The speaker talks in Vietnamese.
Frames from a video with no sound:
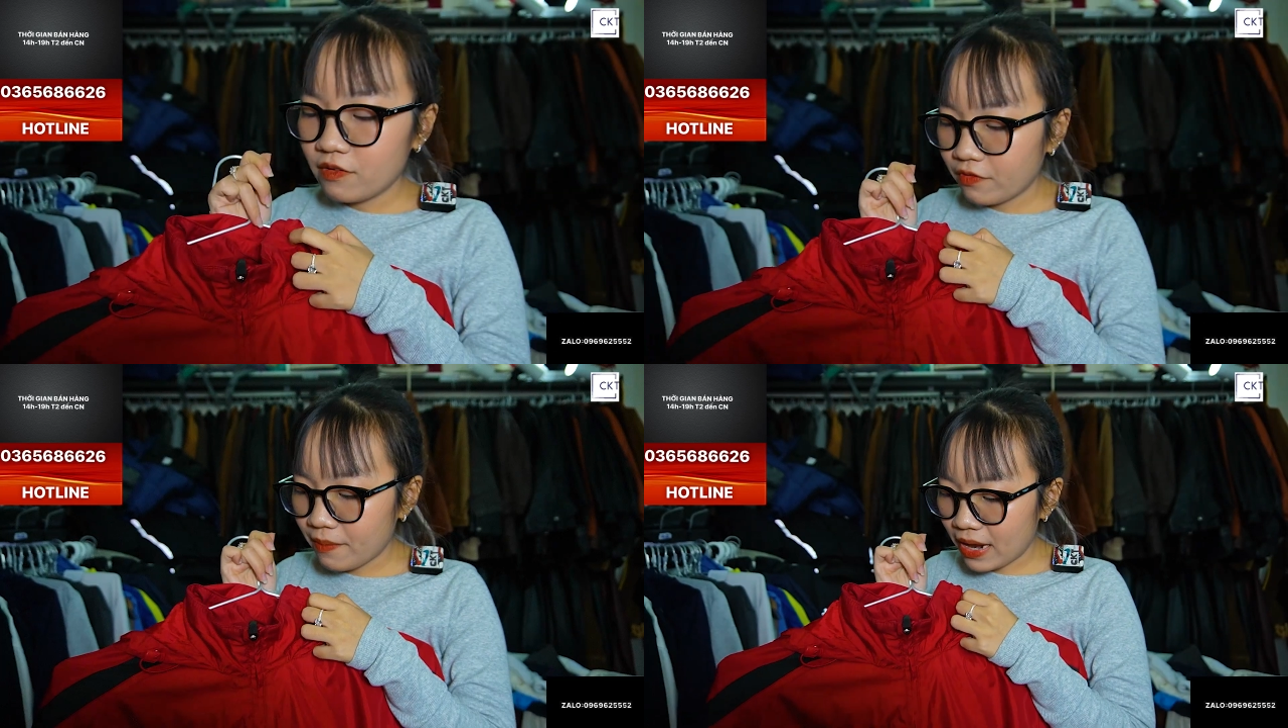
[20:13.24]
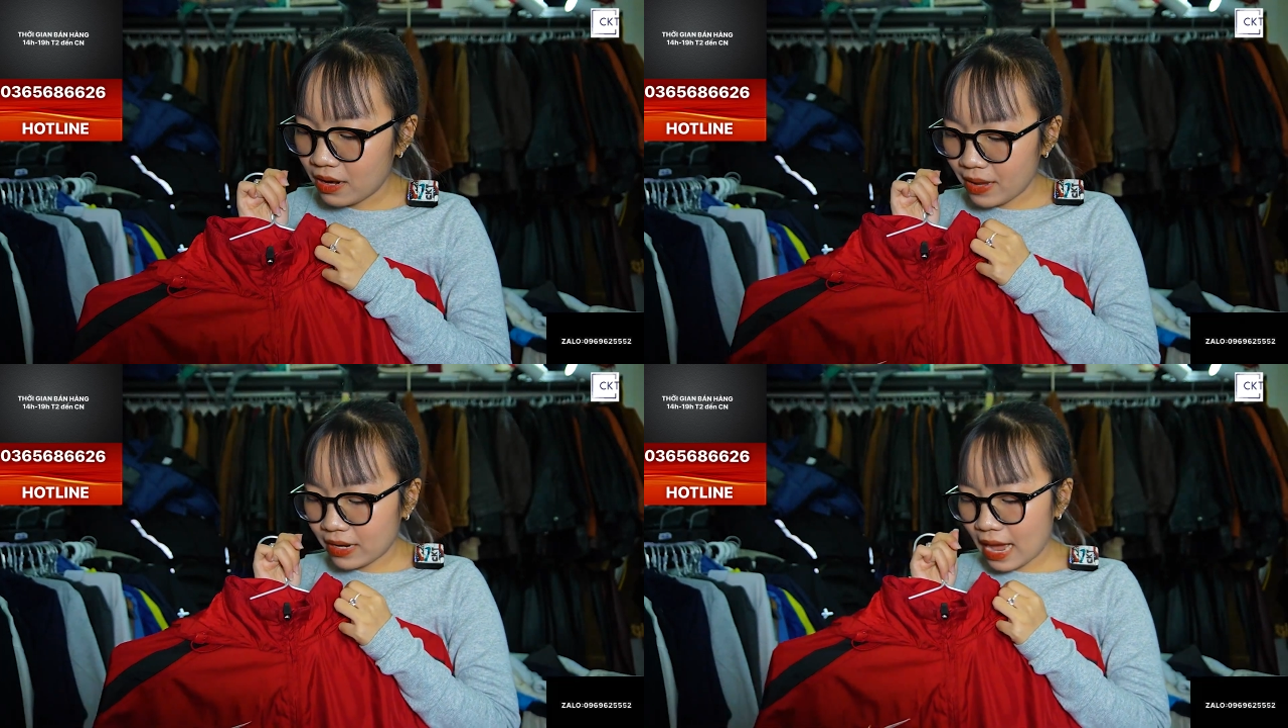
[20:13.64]
Với mã
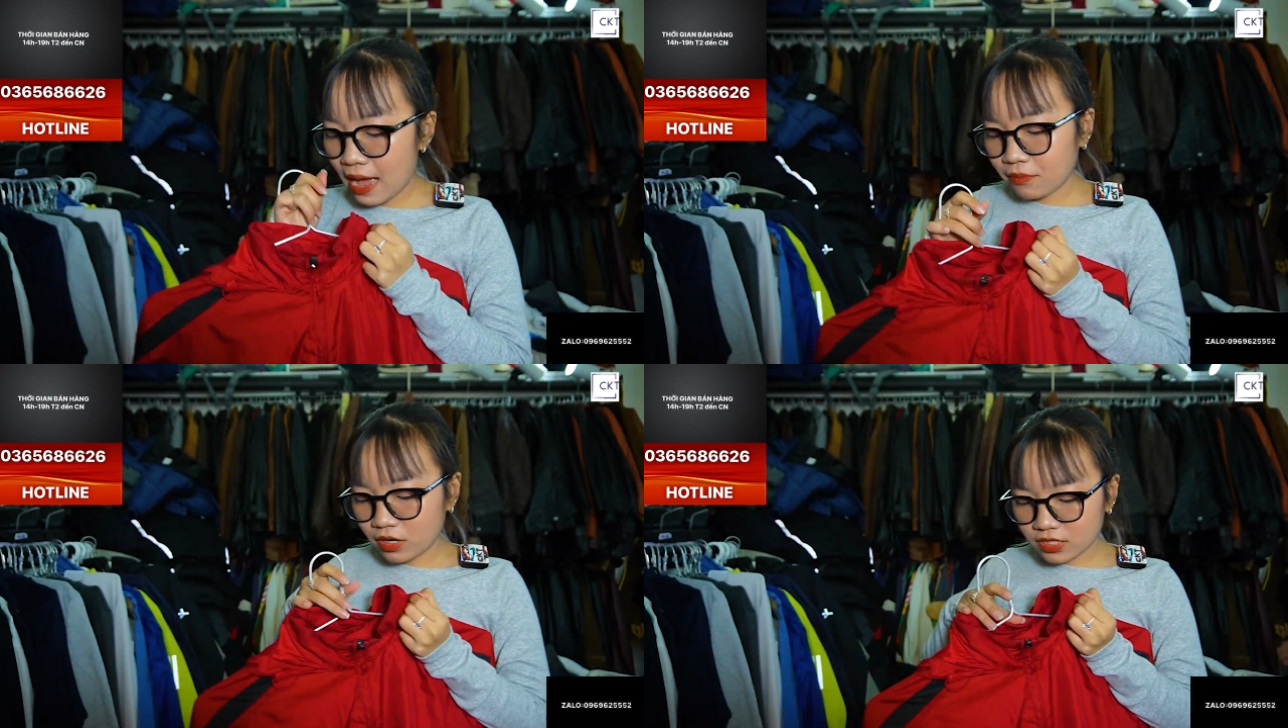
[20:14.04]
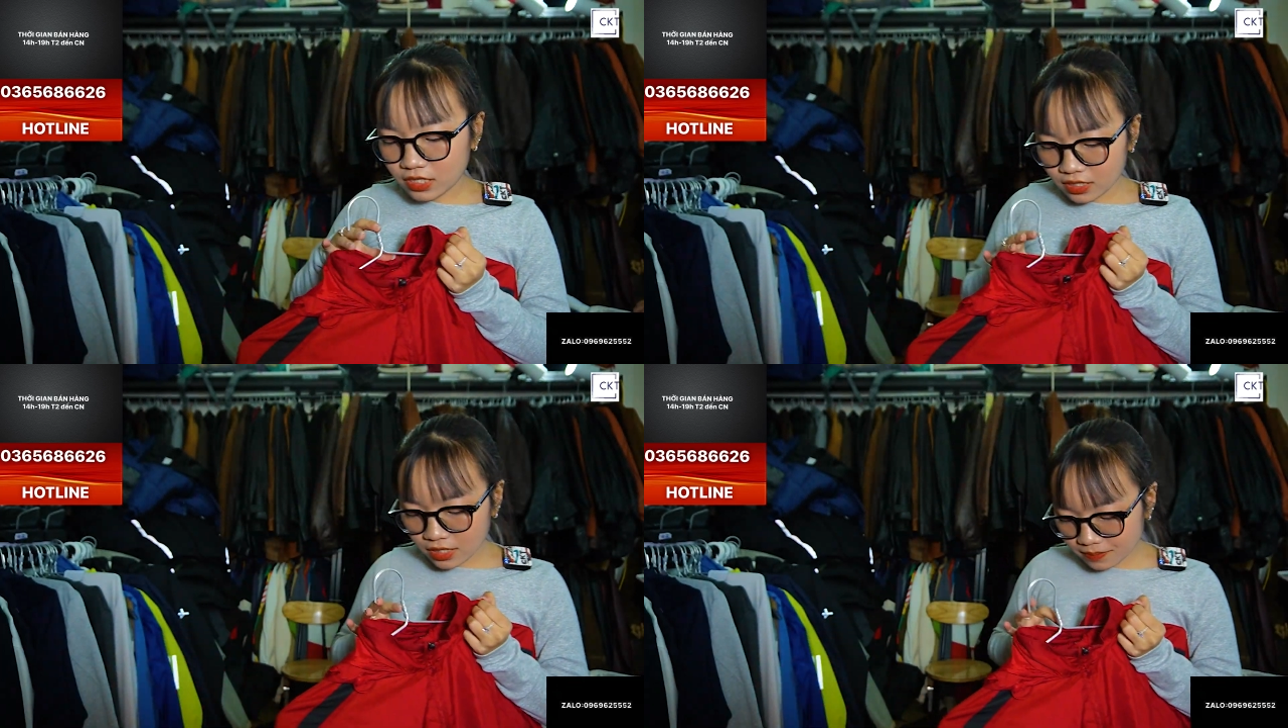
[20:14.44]
là mã K mười
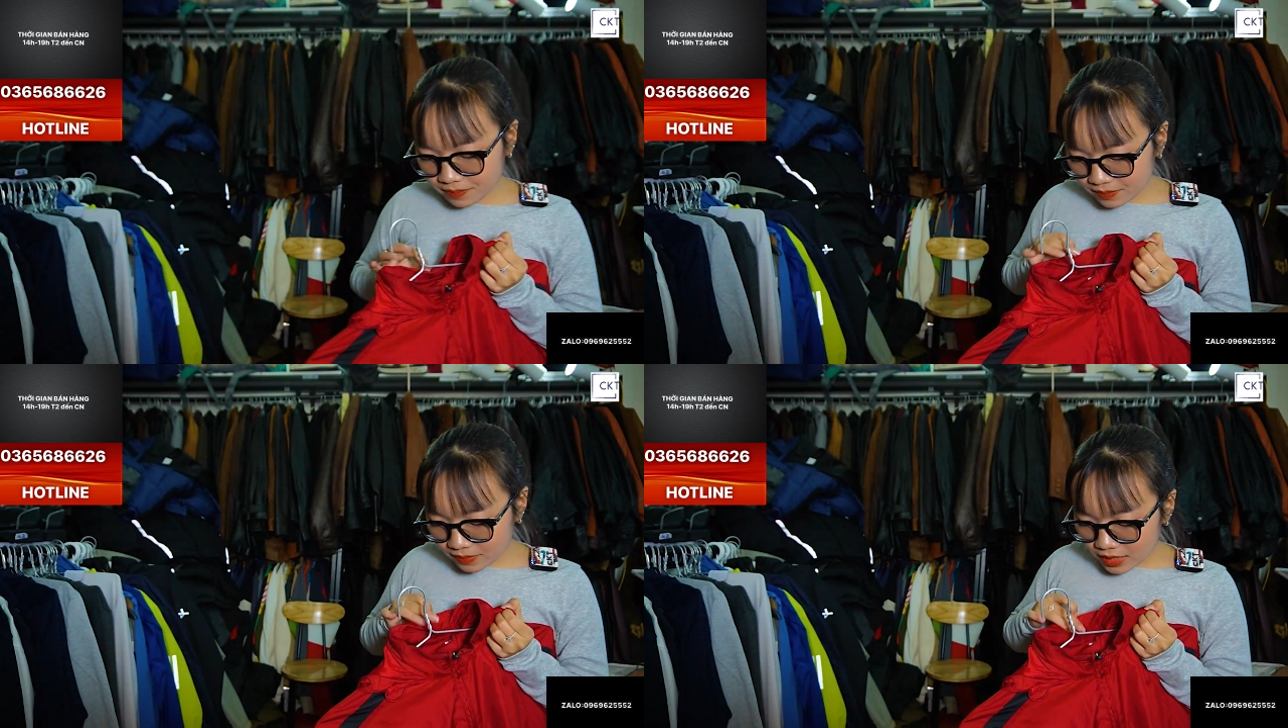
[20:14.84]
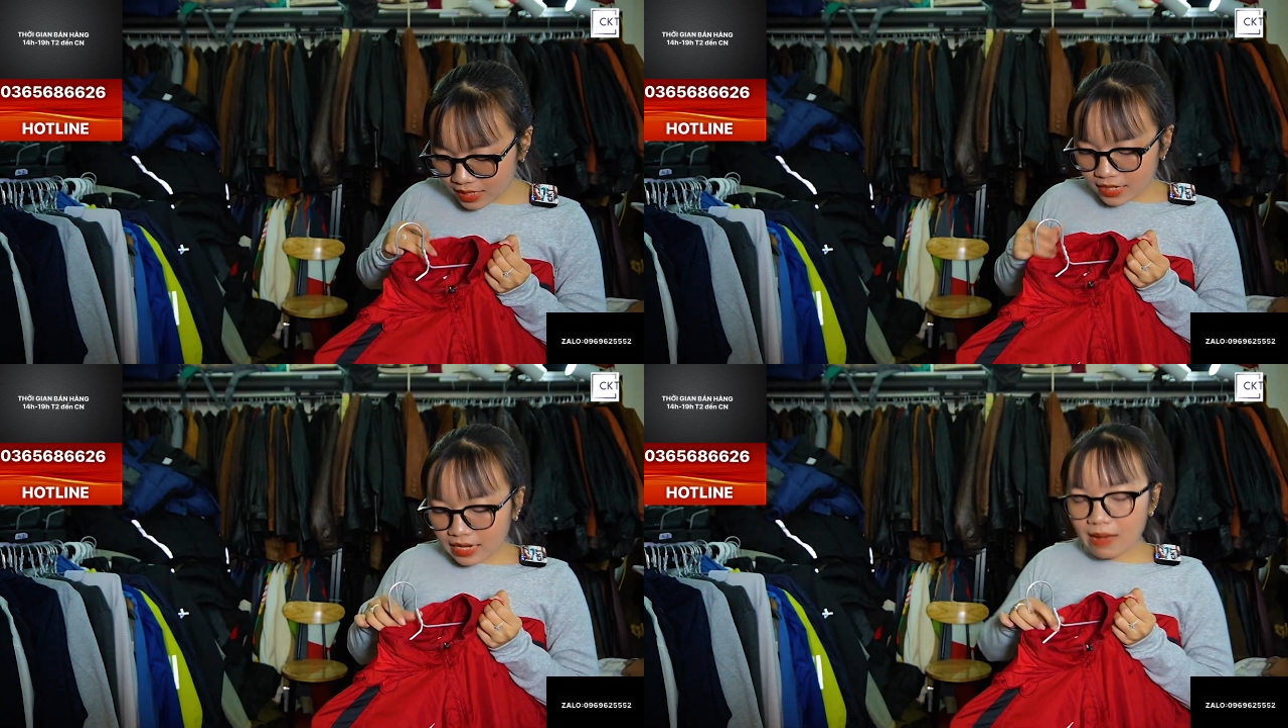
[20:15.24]
chín á.
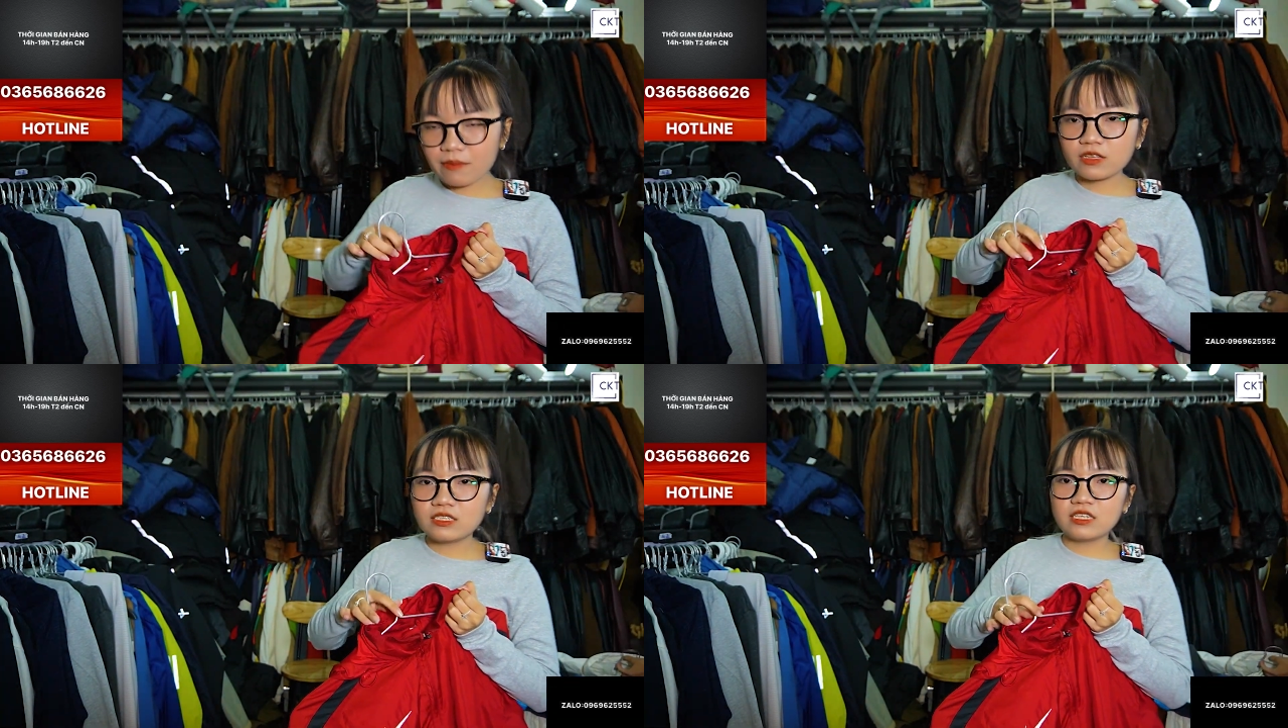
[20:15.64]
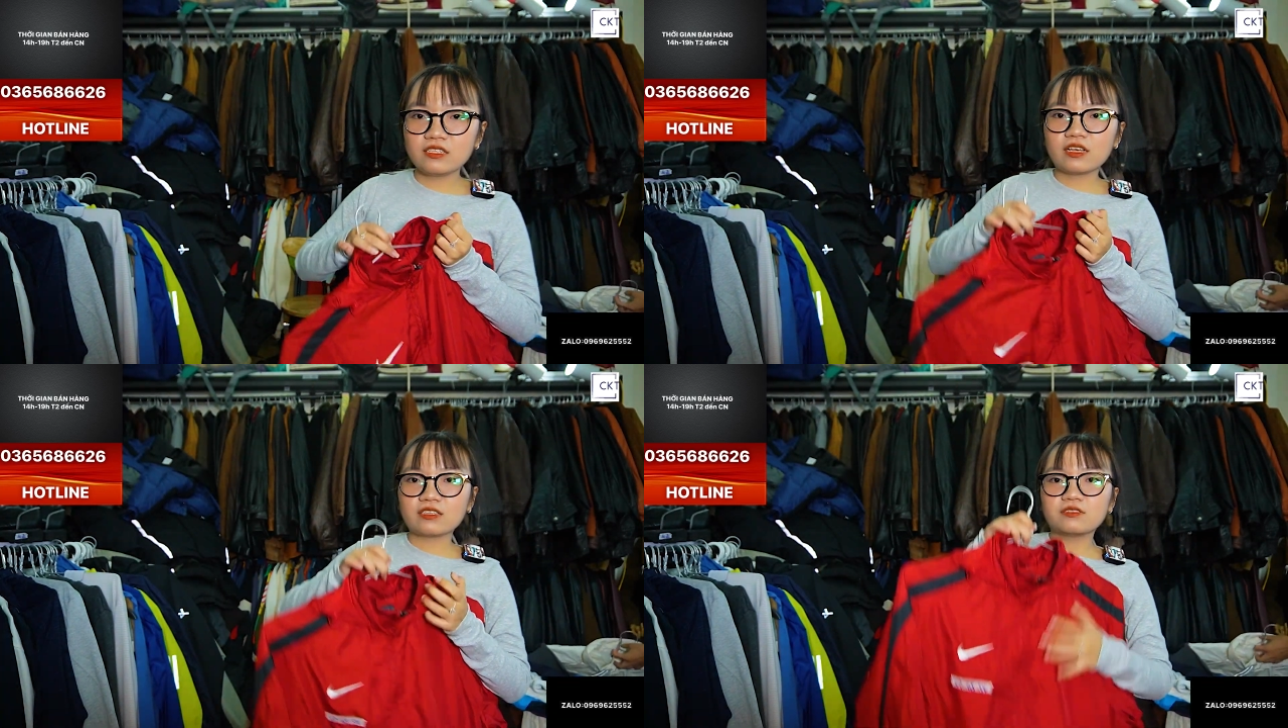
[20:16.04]
K mười
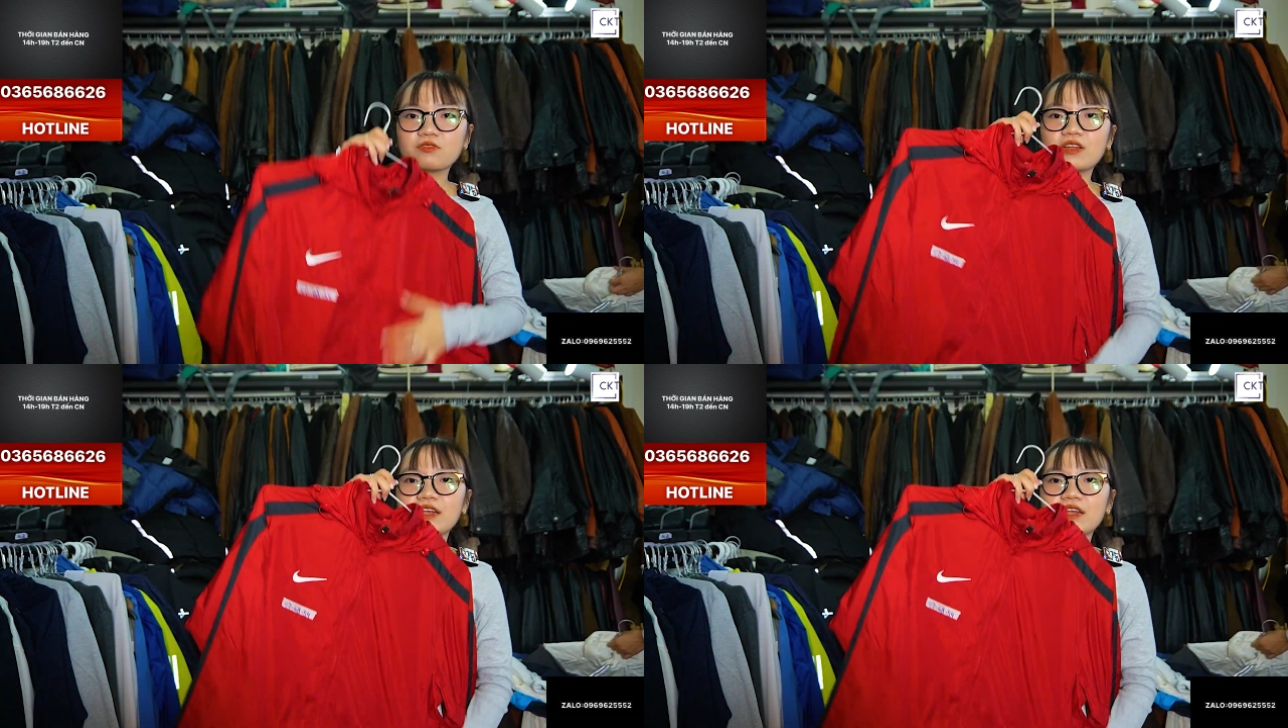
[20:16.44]
chín thật sự con